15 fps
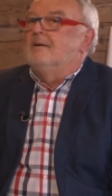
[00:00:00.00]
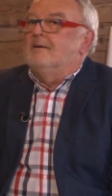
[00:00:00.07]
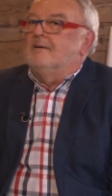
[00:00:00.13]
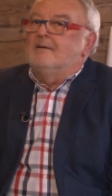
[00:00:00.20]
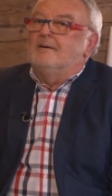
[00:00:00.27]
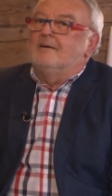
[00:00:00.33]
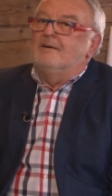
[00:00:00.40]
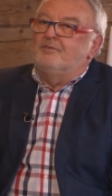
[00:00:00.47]

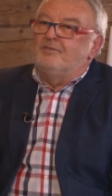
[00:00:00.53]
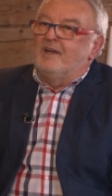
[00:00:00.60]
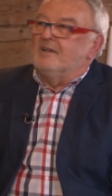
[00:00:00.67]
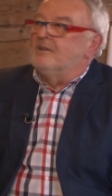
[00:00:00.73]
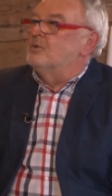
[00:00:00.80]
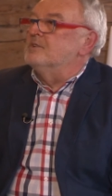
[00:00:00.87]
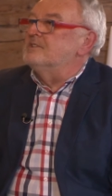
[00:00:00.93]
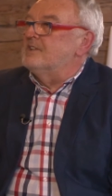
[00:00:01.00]
äh,
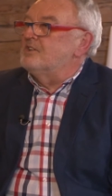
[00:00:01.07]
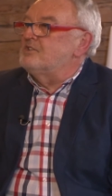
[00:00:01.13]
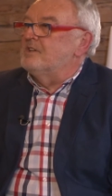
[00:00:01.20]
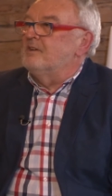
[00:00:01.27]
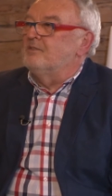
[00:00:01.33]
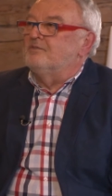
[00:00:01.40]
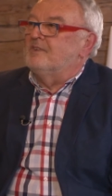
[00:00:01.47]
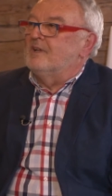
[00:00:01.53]

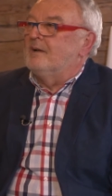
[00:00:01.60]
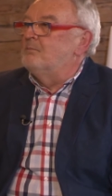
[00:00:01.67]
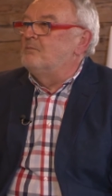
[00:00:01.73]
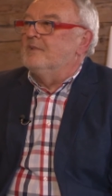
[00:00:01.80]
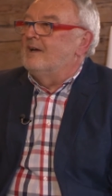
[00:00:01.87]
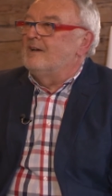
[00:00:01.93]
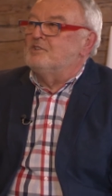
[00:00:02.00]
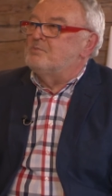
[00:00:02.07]
Feinkostgeschäft am
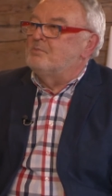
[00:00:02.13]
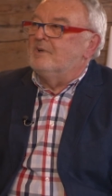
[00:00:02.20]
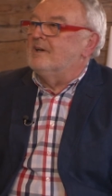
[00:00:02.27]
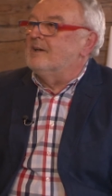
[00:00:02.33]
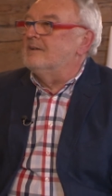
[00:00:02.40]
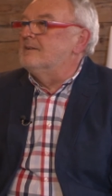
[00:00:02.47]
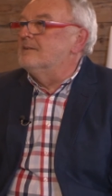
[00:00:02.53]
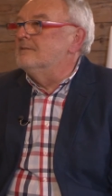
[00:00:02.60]

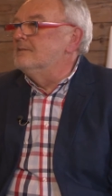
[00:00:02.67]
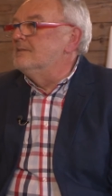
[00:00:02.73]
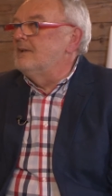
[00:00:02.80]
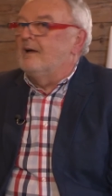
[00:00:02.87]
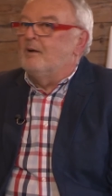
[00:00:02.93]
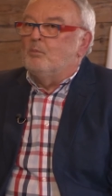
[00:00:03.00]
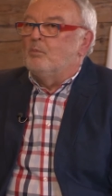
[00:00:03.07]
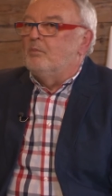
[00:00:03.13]
Naschmarkt und
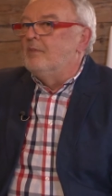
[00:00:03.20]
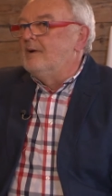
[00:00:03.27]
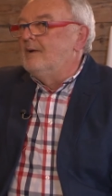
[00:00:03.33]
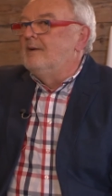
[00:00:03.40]
ah, am ja.